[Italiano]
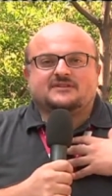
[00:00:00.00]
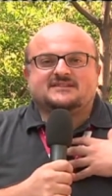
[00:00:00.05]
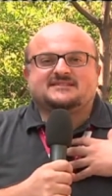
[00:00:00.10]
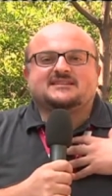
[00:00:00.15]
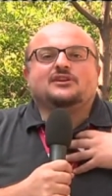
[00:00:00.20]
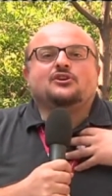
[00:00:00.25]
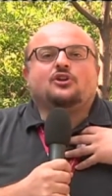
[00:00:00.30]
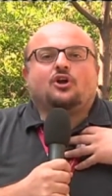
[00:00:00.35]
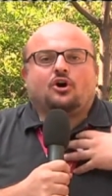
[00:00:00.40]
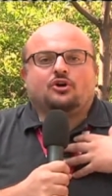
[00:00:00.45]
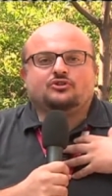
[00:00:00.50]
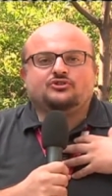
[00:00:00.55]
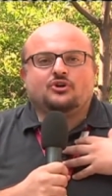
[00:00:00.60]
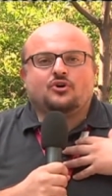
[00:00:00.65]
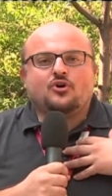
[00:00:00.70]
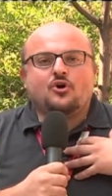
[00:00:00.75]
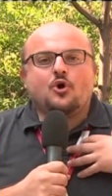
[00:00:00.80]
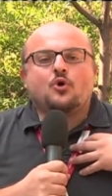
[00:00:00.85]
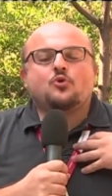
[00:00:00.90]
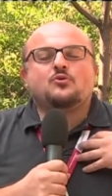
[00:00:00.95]
di sé l'odio
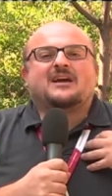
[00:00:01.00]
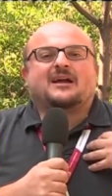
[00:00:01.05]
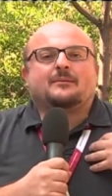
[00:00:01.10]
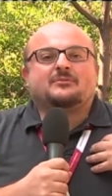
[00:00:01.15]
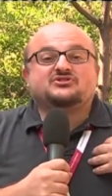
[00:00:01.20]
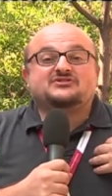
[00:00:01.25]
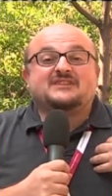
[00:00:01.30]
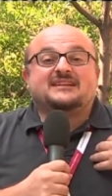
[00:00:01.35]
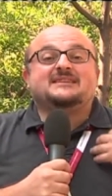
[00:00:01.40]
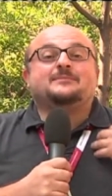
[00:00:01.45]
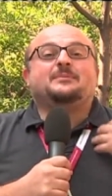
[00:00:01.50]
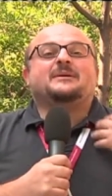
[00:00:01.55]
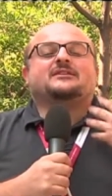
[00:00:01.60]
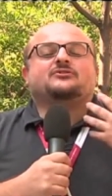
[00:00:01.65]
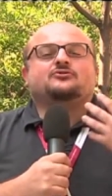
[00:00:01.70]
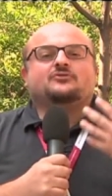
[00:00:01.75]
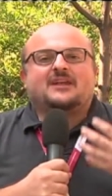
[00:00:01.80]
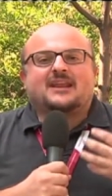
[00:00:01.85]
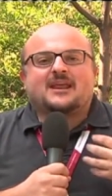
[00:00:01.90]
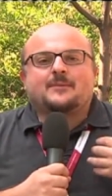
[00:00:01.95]
quest'odio o la capacità di
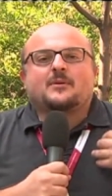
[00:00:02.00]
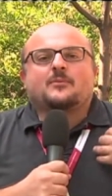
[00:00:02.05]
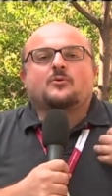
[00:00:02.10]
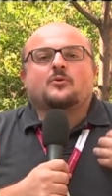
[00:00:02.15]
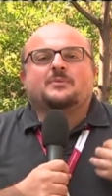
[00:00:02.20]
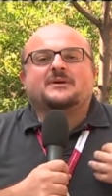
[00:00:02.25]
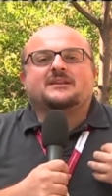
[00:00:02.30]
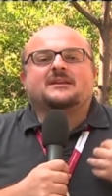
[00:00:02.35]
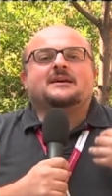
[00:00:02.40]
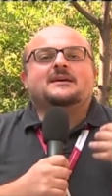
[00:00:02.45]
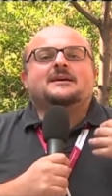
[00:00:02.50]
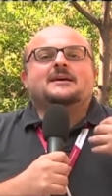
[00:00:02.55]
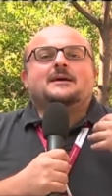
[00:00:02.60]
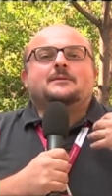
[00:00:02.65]
perdonare proprio per,